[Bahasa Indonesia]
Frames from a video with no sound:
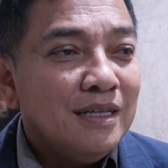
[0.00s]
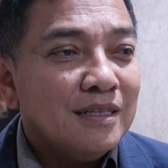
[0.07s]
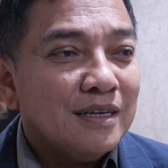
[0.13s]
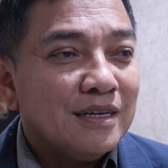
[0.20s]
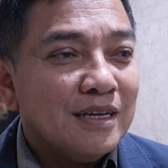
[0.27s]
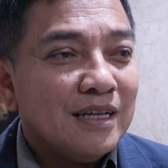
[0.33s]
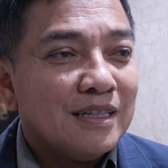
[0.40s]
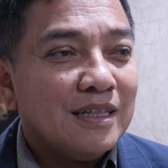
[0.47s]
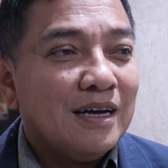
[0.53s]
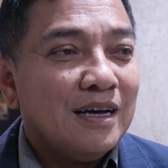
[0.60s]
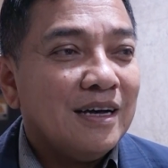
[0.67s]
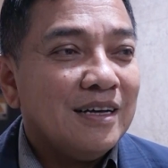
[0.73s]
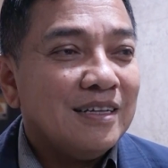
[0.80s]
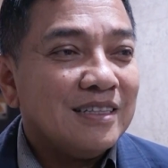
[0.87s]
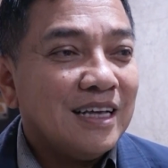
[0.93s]

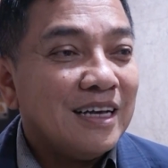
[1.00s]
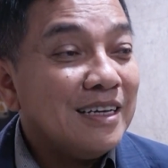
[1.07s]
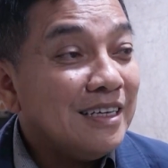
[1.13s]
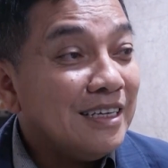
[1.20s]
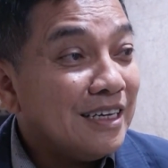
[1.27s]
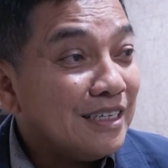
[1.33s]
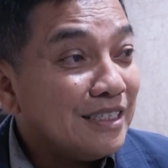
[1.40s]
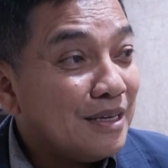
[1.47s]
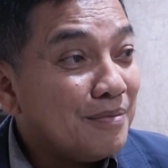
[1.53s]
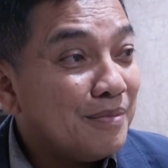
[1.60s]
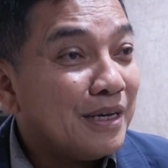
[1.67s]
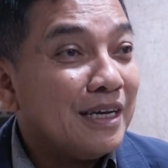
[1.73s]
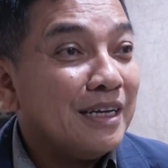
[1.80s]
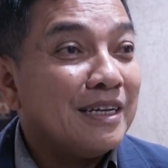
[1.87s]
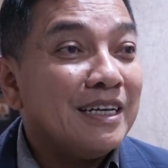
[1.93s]
ternyata tadi yang
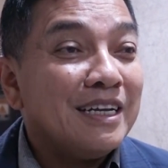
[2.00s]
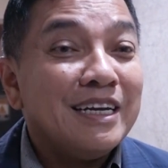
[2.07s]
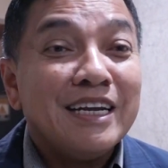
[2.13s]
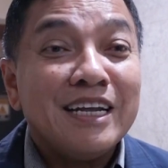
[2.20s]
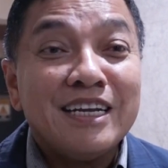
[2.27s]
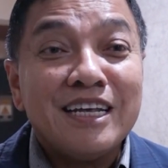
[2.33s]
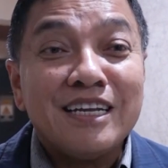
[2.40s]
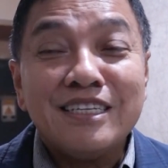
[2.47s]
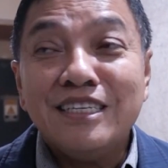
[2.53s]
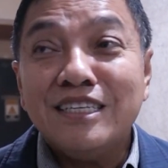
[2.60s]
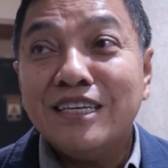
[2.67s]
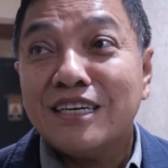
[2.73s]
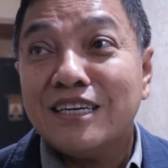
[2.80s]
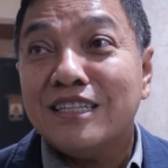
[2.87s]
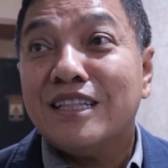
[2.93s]
disampaikan green
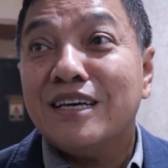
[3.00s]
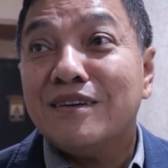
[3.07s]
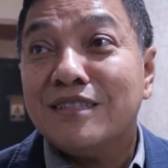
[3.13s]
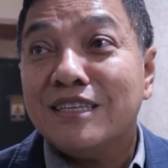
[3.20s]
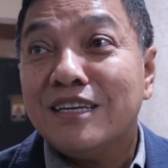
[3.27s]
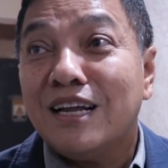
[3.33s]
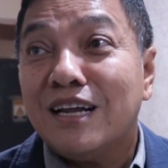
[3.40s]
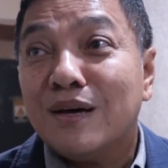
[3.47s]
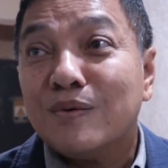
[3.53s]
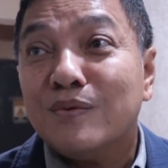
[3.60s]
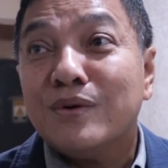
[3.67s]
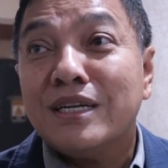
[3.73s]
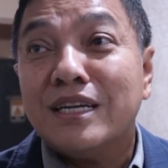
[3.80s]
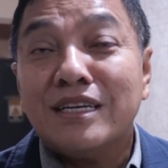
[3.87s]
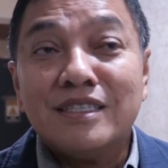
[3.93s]
energinya kita tidak
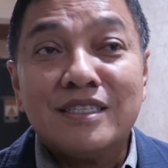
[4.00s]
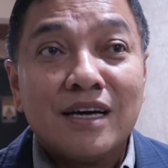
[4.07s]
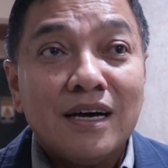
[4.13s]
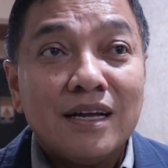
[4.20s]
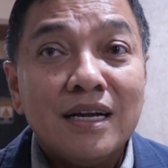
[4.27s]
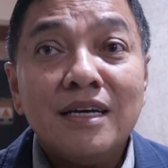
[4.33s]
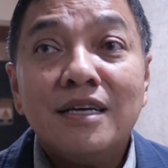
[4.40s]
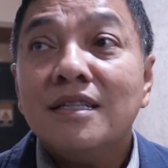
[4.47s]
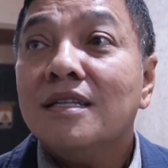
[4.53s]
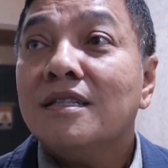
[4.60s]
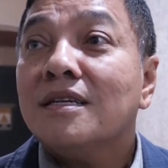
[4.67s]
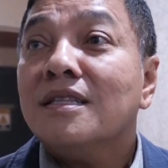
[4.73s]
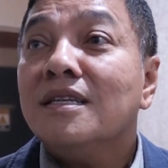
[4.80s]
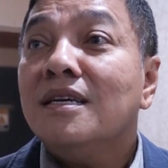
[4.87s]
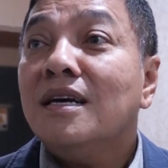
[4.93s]
lakukan dari sekarang kita
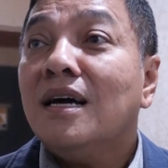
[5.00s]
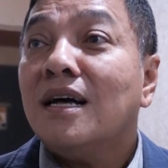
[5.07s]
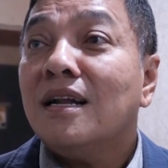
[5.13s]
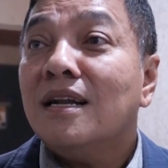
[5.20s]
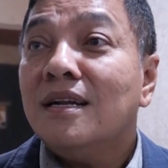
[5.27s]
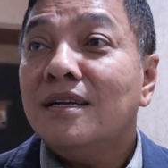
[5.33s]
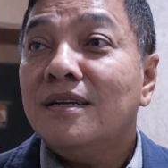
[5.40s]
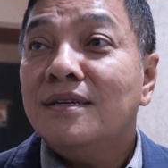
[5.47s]
tertinggal.